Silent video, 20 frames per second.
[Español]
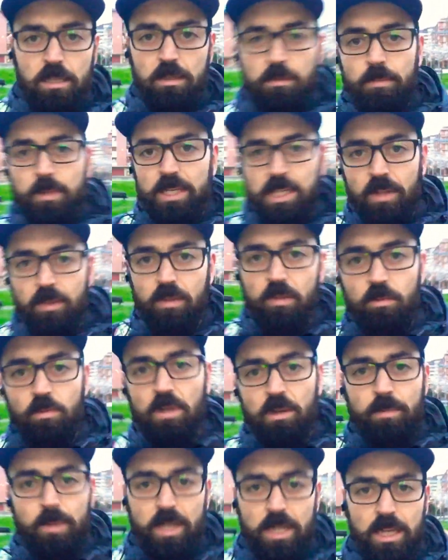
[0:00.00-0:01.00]
Venía haciendo
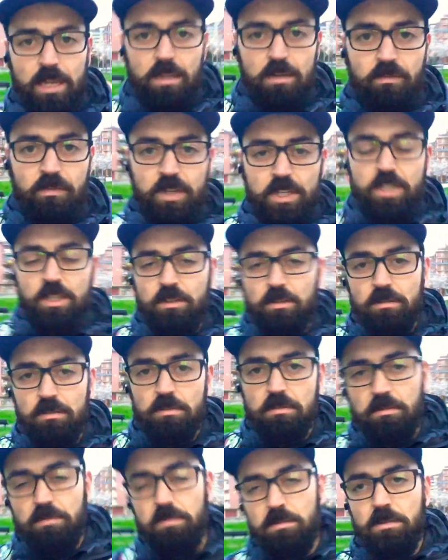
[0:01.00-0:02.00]
una pequeña reflexión
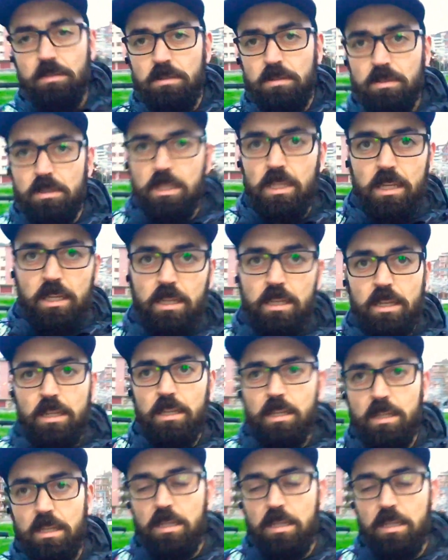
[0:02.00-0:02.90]
de,